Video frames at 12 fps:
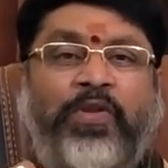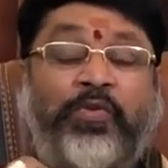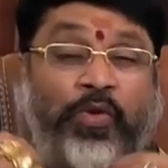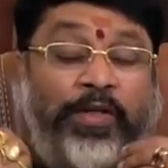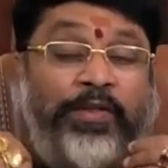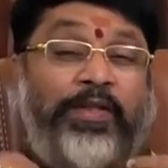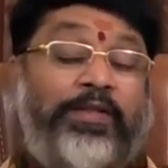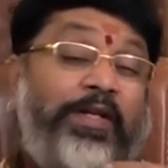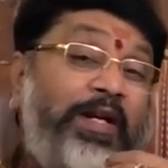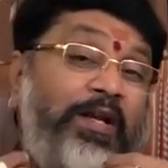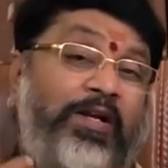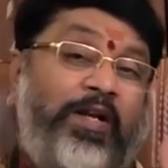సో అంత
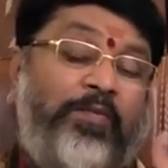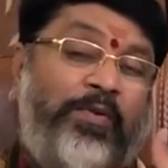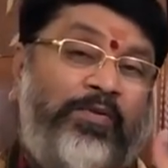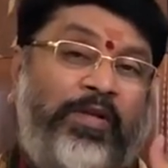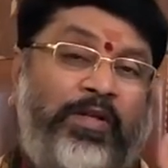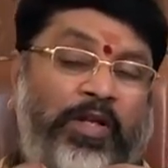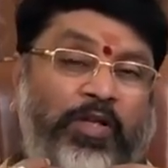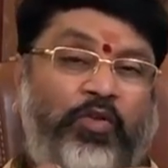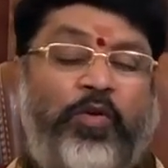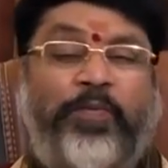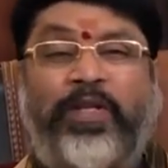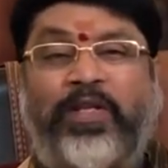తేడా కనబడుతున్నాయి కేతు
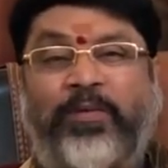ఎప్పుడైతే